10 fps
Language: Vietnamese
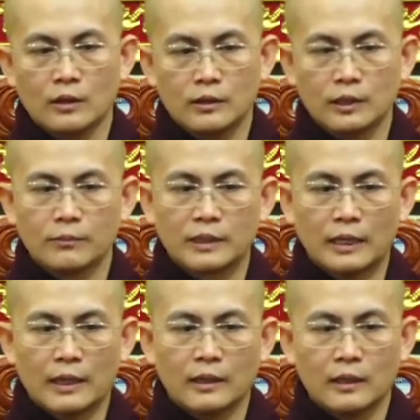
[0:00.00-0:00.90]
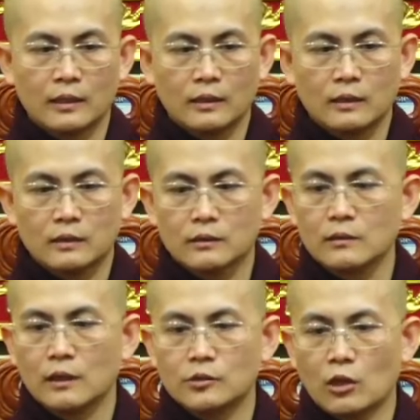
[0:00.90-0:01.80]
thì mình hãy
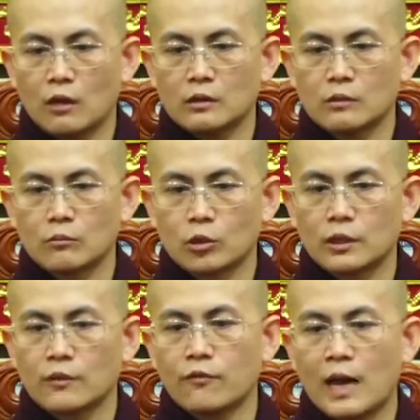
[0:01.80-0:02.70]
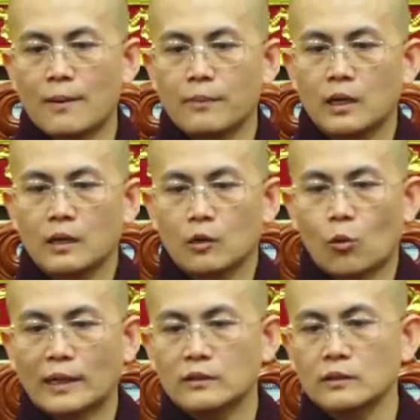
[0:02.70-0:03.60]
lựa chọn một cái pháp
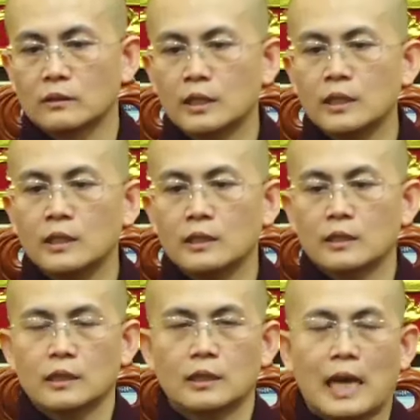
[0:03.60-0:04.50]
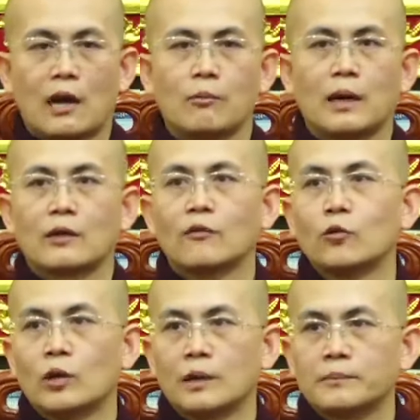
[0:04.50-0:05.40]
quán tử thi thế nào mà nó
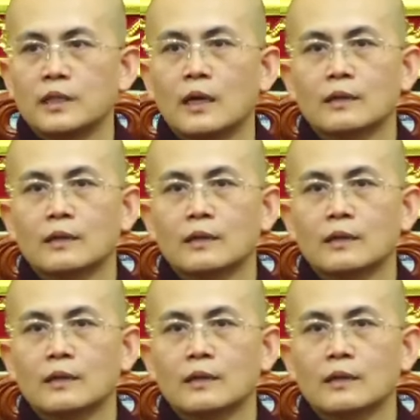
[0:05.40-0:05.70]
phù hợp nhất